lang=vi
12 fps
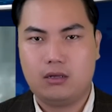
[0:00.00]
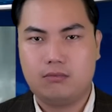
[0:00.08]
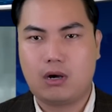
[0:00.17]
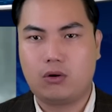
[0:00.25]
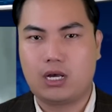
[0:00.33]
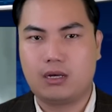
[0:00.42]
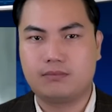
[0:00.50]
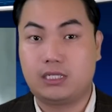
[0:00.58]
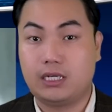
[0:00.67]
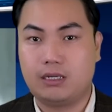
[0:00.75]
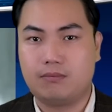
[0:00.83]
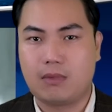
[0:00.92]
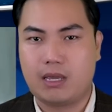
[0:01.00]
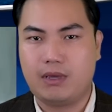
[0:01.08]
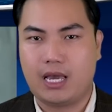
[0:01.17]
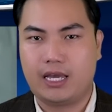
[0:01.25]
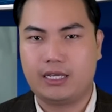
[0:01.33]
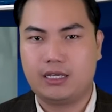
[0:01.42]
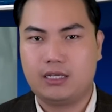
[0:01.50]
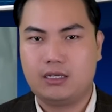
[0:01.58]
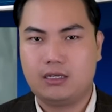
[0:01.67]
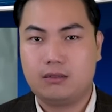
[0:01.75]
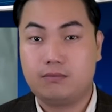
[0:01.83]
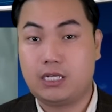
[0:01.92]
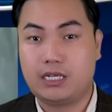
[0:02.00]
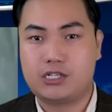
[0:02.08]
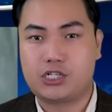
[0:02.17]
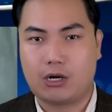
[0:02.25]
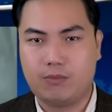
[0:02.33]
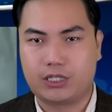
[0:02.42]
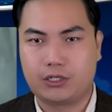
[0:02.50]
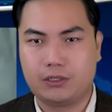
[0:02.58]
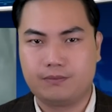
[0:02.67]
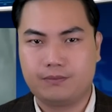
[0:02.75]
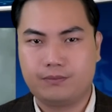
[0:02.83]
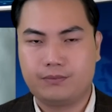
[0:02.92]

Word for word: bao gồm T-72, T-64,